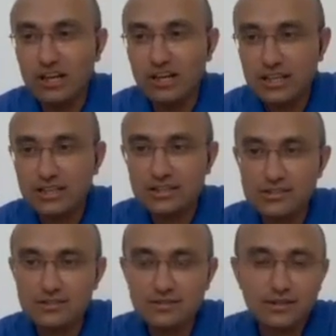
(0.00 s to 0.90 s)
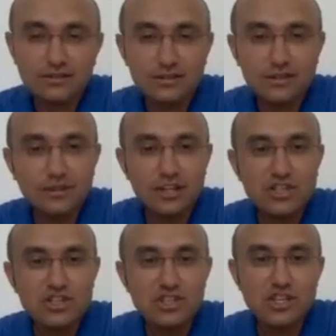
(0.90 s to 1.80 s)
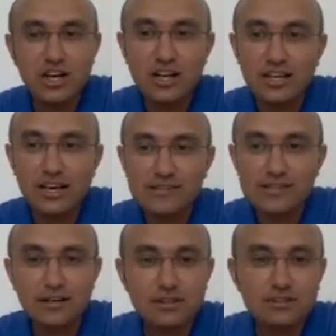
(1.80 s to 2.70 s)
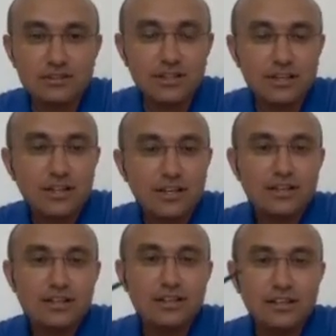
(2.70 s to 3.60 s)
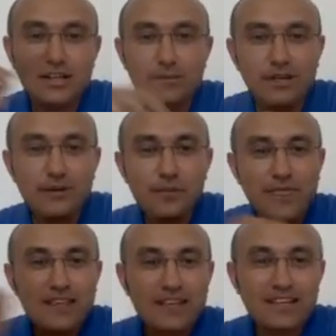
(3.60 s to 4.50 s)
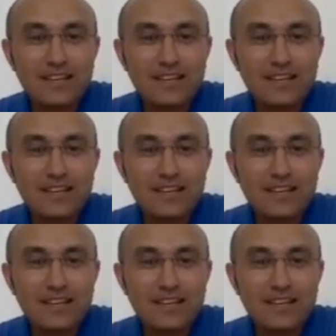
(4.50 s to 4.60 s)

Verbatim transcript: normalde yağ Aa, gelir insanlar. Tabii acıkınca yağ gelsin aklınıza. E, ama